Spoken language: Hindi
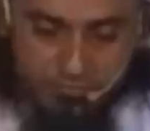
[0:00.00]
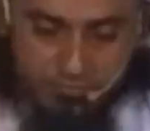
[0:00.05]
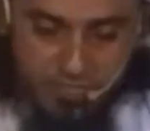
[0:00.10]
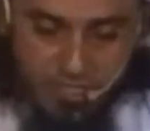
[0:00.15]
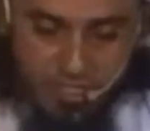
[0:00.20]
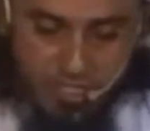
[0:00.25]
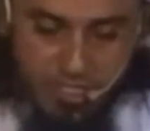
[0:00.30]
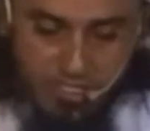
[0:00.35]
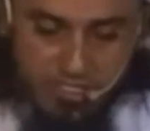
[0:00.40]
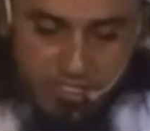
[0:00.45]

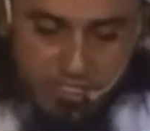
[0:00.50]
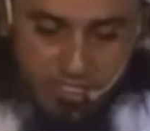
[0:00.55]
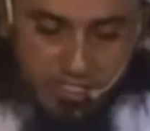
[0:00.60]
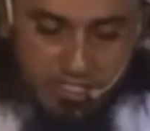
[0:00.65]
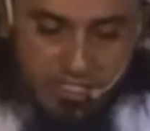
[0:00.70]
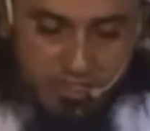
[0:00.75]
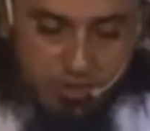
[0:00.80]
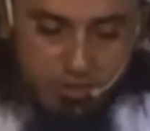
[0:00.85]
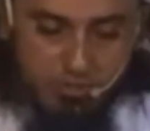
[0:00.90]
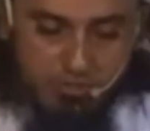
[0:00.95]
आजकल
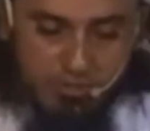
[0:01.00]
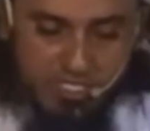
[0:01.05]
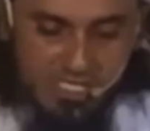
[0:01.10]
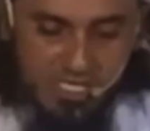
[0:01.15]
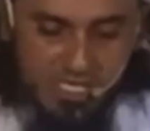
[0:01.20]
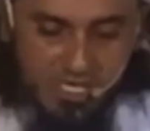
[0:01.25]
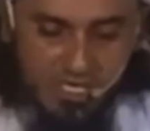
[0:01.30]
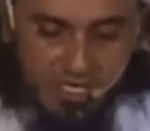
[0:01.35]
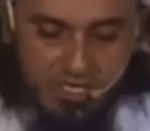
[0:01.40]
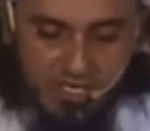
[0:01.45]
के जो
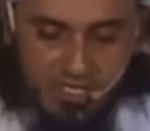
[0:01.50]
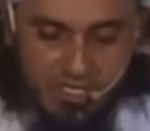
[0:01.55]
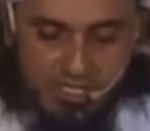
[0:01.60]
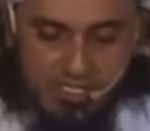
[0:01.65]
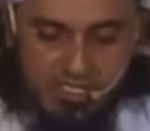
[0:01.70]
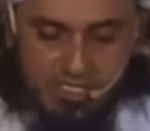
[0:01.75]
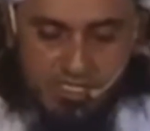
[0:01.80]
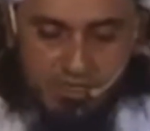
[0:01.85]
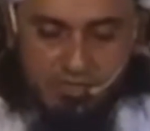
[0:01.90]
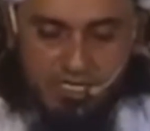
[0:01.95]
मज़ार हैं
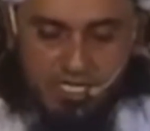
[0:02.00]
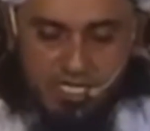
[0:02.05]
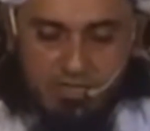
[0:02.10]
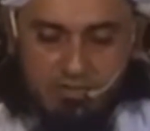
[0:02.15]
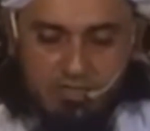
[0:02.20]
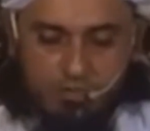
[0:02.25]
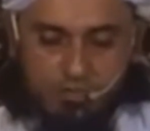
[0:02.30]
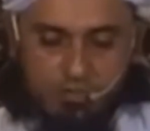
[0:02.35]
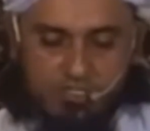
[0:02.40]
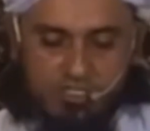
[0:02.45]
इसके बारे
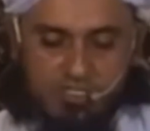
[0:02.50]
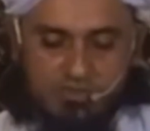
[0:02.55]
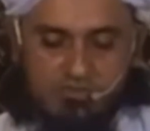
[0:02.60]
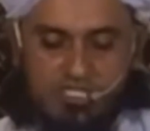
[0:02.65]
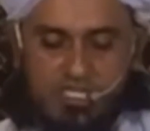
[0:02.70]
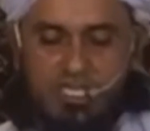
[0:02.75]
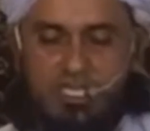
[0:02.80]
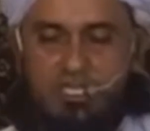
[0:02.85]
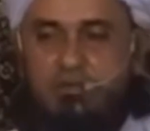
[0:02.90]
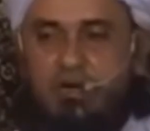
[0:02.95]
में कुछ
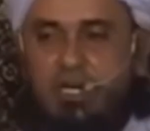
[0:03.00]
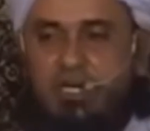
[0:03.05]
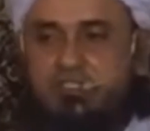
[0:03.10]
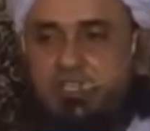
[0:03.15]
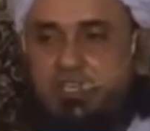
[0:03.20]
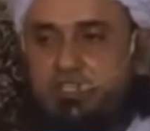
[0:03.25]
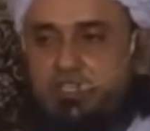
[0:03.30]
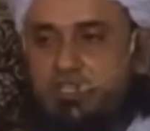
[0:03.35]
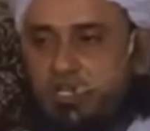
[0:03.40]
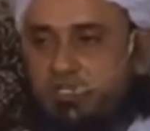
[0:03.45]
तफसीली
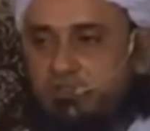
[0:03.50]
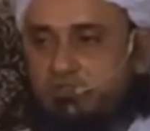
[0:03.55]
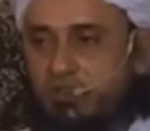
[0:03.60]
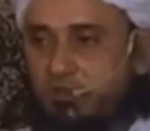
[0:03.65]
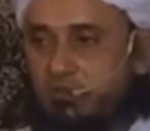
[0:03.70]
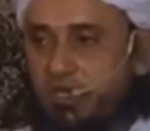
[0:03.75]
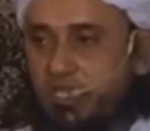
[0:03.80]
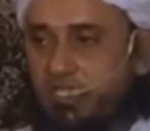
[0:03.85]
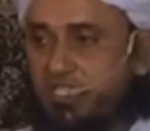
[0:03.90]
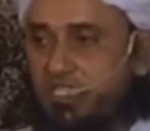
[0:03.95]
बात इर्शाद
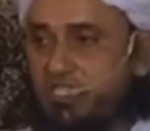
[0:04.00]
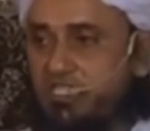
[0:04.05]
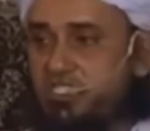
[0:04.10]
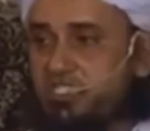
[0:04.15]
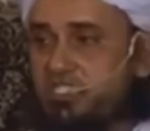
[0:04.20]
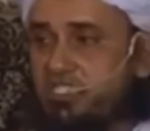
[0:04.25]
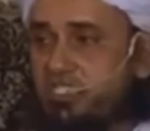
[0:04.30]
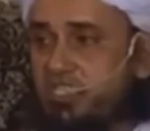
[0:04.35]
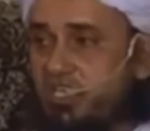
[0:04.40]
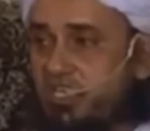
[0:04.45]
फरमा दें
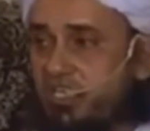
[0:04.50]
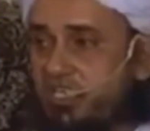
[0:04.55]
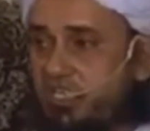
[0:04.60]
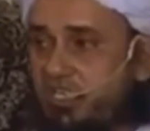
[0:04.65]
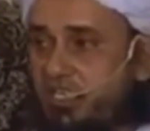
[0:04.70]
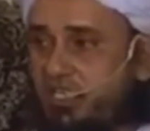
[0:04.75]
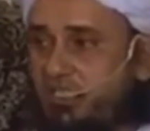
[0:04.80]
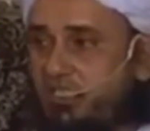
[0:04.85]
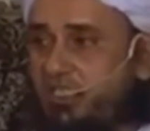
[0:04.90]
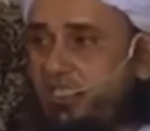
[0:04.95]

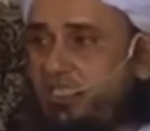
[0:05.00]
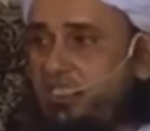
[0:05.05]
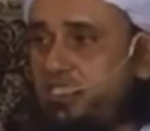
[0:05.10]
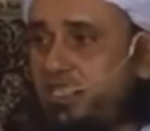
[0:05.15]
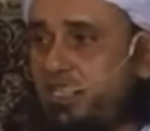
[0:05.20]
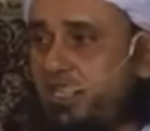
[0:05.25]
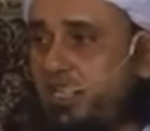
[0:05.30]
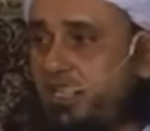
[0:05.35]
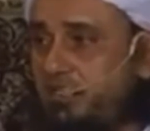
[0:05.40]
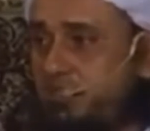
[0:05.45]
सही
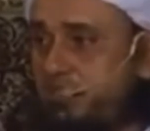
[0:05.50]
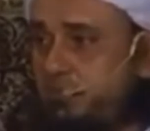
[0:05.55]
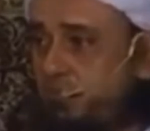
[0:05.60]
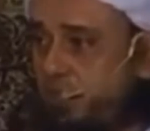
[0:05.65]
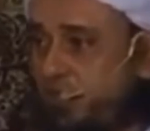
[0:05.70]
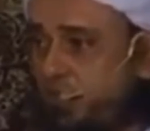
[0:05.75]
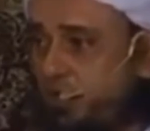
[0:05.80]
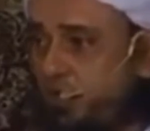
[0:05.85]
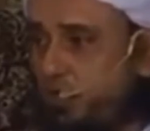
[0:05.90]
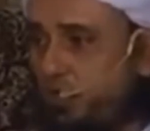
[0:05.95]
हदीस है
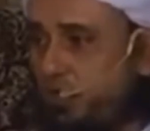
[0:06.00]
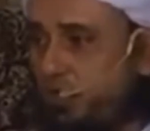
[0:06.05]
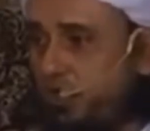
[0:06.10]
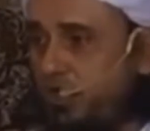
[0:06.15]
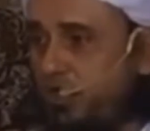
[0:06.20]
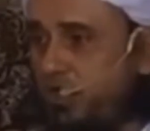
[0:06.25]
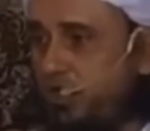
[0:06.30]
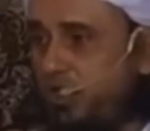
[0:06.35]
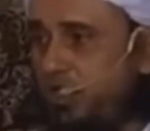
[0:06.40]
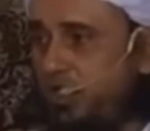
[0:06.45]
बिल्कुल
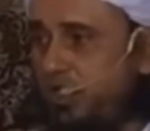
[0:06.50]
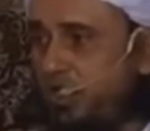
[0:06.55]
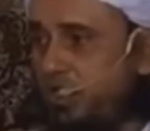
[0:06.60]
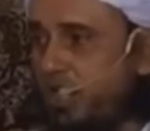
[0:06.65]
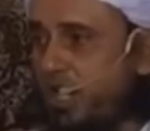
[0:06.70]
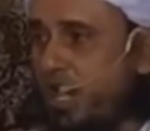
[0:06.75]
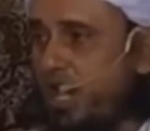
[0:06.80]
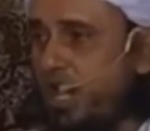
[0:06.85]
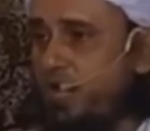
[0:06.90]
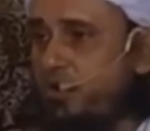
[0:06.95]

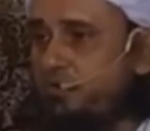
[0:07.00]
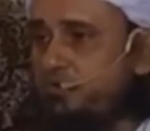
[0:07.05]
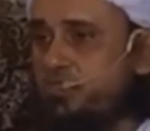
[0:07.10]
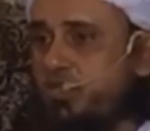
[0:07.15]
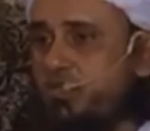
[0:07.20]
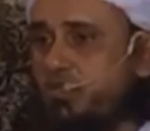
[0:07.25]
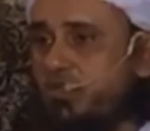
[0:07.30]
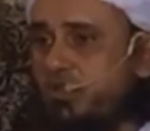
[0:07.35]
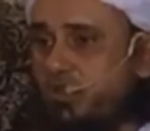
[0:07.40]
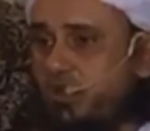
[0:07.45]
कि आप
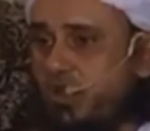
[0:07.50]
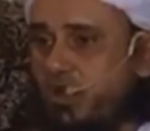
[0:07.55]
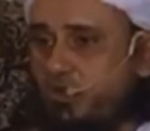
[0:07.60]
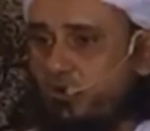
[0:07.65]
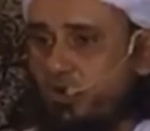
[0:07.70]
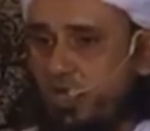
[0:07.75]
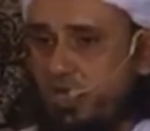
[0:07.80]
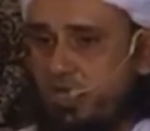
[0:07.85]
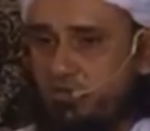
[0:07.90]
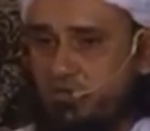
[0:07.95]

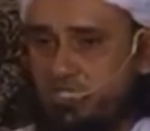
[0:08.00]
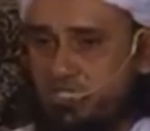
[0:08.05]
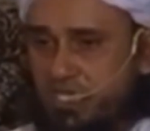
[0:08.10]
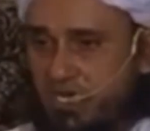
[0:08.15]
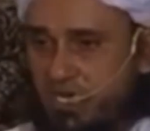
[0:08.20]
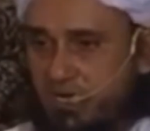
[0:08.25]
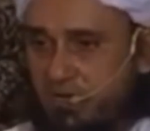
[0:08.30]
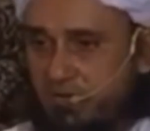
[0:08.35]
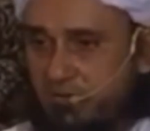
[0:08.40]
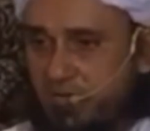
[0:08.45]
सल्लल्लाहु अलैहि
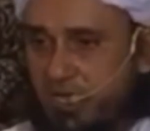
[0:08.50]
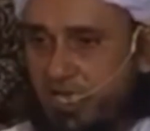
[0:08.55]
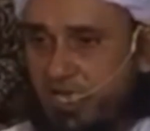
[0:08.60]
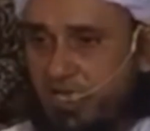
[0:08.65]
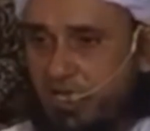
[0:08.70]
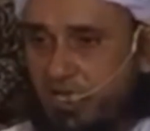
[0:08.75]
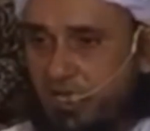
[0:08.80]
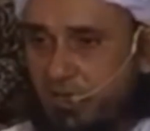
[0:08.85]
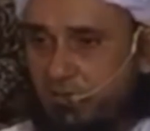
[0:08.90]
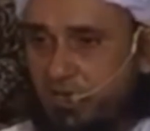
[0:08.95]
वसल्लम ने
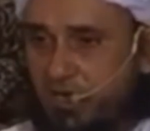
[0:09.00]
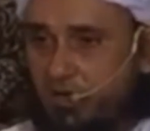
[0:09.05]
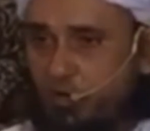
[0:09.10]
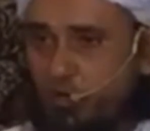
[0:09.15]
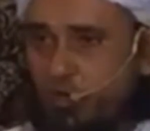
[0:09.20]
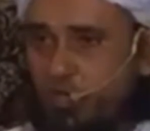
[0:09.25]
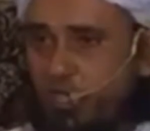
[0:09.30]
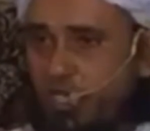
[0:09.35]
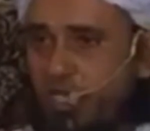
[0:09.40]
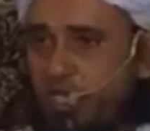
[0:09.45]
कबर
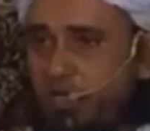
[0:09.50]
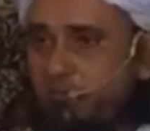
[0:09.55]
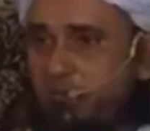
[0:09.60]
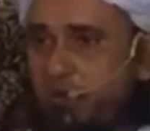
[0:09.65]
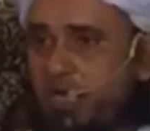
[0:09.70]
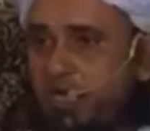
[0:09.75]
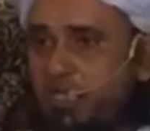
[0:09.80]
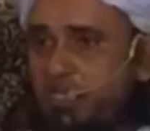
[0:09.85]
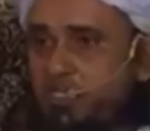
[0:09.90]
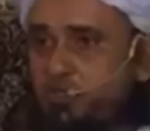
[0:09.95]
को एक
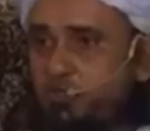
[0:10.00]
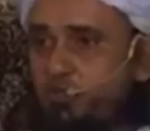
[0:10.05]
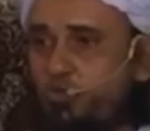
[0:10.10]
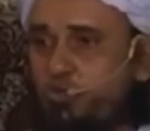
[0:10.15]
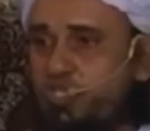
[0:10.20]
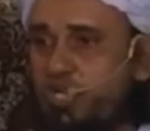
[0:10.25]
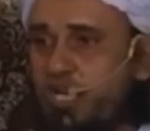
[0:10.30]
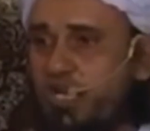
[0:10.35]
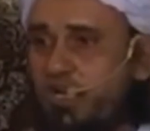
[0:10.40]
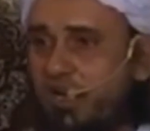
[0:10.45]
बालिश
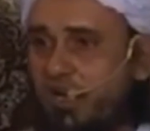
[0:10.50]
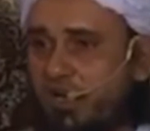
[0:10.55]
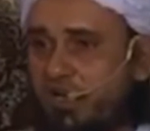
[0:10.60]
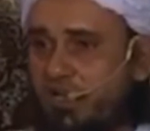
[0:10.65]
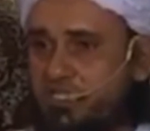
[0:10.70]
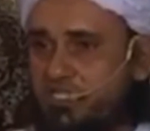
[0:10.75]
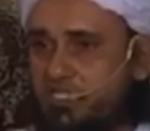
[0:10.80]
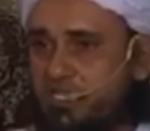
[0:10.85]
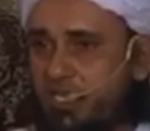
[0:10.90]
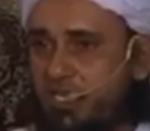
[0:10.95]
ऊंचा
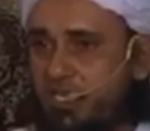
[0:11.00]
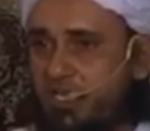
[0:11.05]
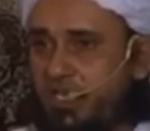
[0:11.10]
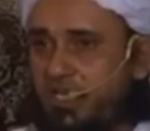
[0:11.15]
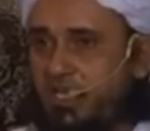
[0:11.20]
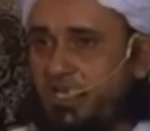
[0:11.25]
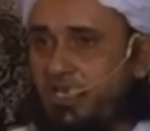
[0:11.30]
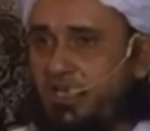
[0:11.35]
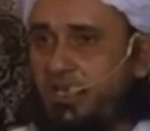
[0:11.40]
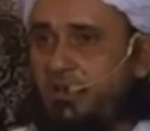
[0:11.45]
करने से
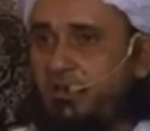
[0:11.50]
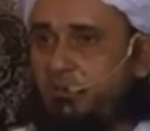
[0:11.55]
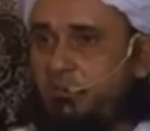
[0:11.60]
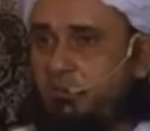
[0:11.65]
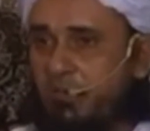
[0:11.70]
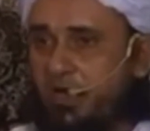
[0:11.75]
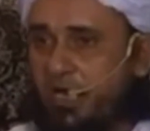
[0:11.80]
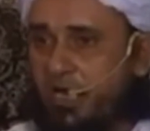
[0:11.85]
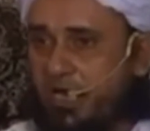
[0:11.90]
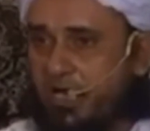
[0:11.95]

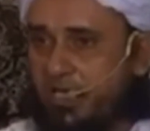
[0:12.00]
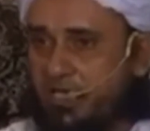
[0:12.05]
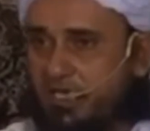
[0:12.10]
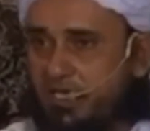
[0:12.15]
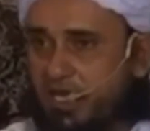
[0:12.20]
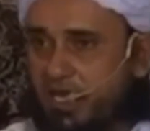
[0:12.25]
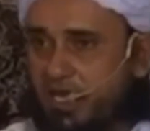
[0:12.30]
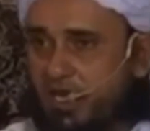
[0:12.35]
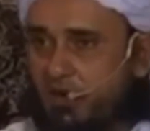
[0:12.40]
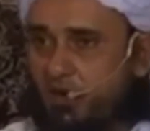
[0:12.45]
मना
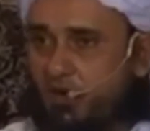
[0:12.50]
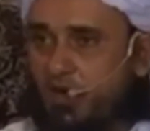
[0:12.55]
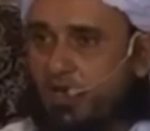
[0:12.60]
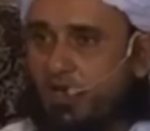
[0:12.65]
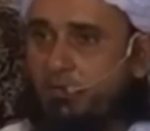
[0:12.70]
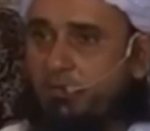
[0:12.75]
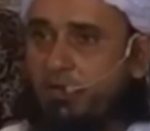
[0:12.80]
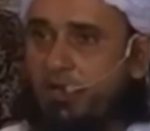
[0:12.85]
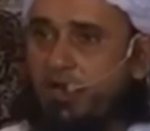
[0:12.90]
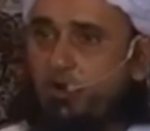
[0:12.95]
किया और
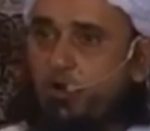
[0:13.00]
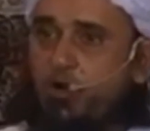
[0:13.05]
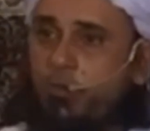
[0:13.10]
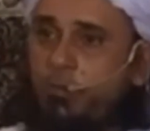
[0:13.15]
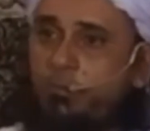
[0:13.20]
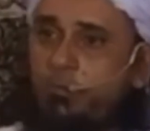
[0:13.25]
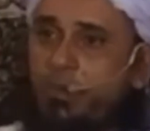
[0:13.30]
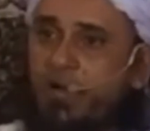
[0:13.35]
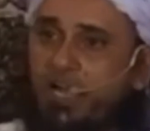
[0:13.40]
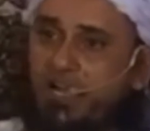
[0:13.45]
कबर को
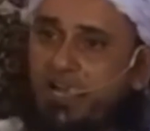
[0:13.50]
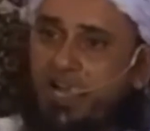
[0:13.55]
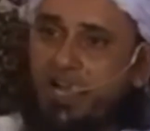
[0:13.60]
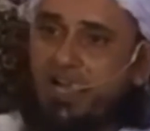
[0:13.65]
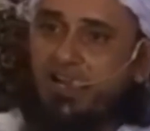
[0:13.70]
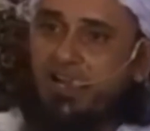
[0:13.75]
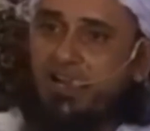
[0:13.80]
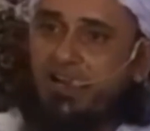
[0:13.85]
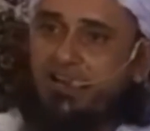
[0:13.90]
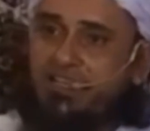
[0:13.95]
पक्का
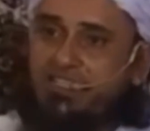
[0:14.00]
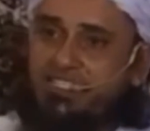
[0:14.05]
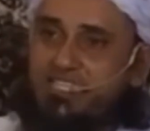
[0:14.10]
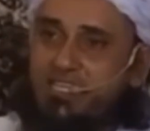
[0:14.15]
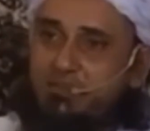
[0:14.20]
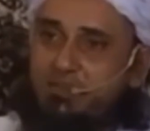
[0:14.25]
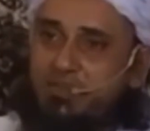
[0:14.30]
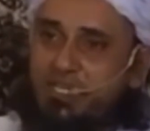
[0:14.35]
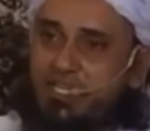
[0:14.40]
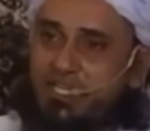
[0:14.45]
करने
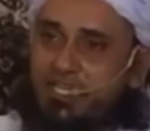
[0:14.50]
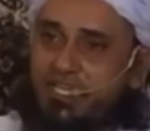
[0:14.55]
से भी